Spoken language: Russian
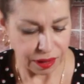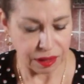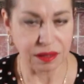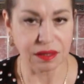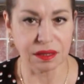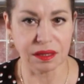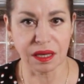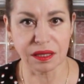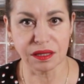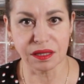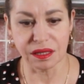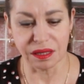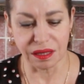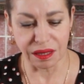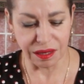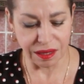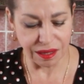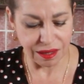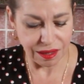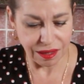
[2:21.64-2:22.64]

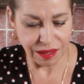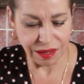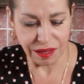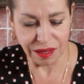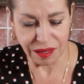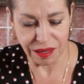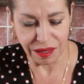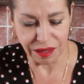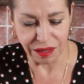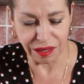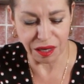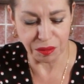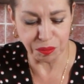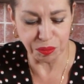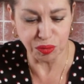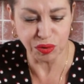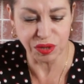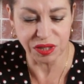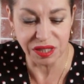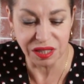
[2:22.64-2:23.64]
Кстати, а,
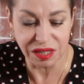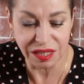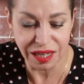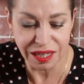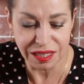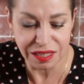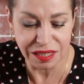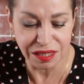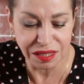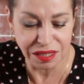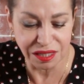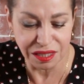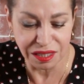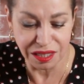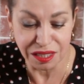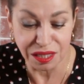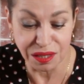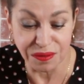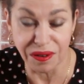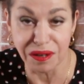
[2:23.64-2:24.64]
капустные традиции
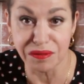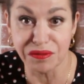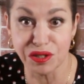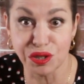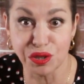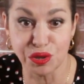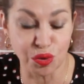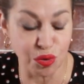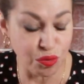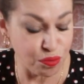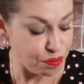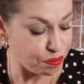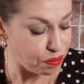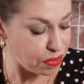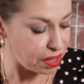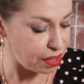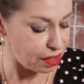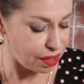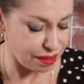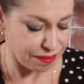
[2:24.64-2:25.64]
есть во всем
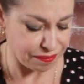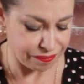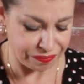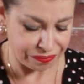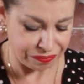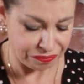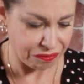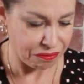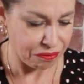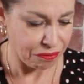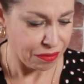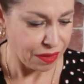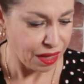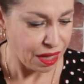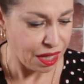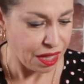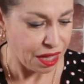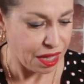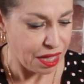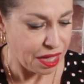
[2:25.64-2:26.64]
мире.
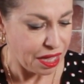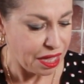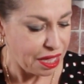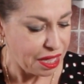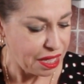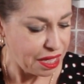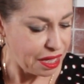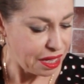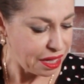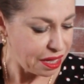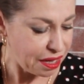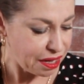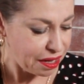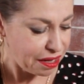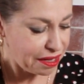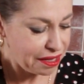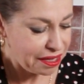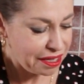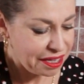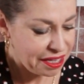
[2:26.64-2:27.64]
Э,
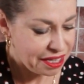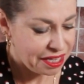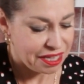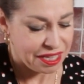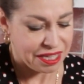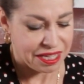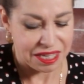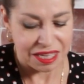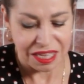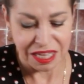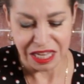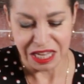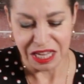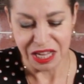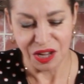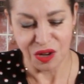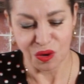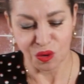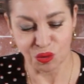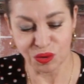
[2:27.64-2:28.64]

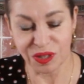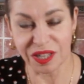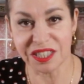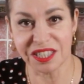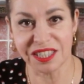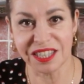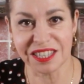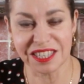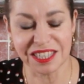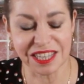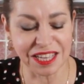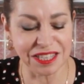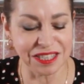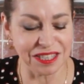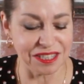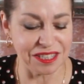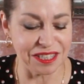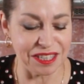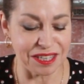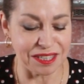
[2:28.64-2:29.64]
у нас на
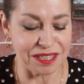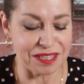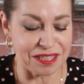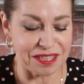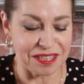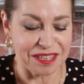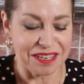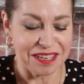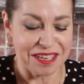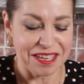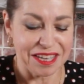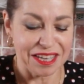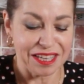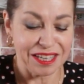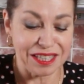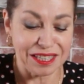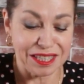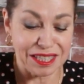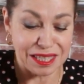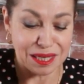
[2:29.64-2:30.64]
сайте есть
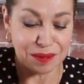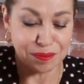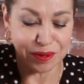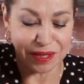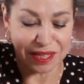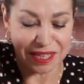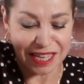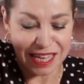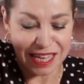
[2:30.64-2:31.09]
рецепт